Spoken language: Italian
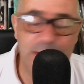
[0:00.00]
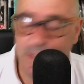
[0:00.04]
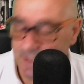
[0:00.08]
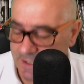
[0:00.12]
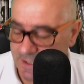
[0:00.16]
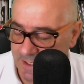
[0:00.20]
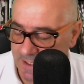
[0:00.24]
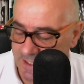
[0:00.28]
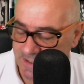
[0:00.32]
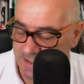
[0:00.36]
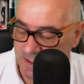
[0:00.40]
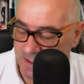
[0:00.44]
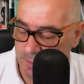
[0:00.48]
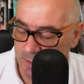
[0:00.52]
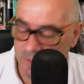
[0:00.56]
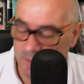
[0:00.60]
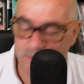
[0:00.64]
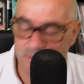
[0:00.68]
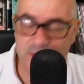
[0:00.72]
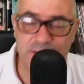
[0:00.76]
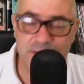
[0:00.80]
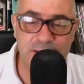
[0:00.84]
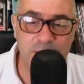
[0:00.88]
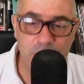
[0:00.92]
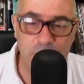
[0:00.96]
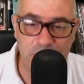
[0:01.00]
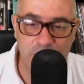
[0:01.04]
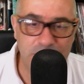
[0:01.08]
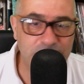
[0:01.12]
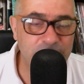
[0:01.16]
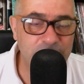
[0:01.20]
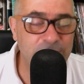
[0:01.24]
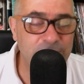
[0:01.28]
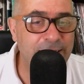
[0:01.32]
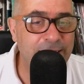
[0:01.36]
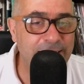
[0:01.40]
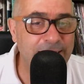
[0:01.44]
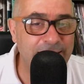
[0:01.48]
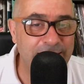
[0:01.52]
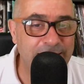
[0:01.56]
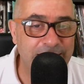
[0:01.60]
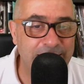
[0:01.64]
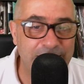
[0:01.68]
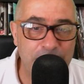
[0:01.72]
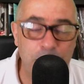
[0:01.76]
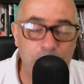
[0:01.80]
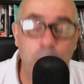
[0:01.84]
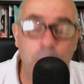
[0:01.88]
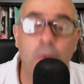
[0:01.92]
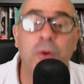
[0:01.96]
grazie per aver seguito
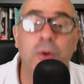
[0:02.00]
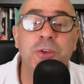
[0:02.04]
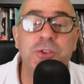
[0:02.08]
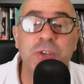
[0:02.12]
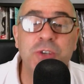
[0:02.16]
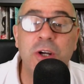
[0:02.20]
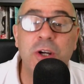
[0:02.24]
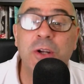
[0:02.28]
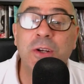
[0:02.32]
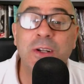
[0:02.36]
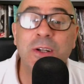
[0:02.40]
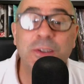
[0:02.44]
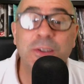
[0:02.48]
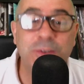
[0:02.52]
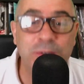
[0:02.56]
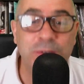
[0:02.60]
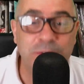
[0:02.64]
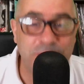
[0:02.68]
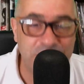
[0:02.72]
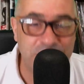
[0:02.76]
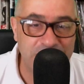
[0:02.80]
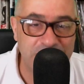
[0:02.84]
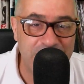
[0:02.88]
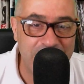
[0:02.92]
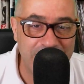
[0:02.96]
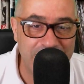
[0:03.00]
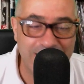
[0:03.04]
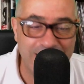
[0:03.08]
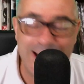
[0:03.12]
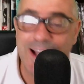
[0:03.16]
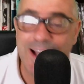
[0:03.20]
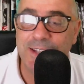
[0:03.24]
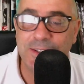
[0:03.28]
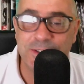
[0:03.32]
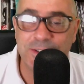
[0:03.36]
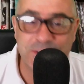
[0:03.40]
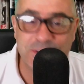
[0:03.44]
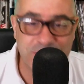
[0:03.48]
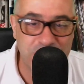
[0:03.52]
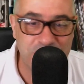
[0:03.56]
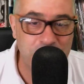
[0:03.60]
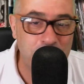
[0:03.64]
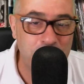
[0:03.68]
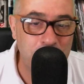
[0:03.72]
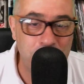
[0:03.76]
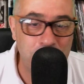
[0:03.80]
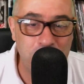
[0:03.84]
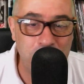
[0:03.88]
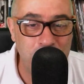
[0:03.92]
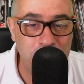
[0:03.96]
e buongiorno a tutti da Radio
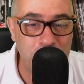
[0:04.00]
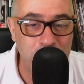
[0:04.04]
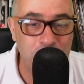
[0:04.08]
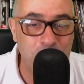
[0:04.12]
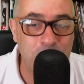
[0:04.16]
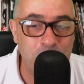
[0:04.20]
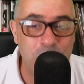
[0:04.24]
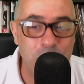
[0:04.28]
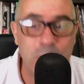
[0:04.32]
Show. Yo yo yo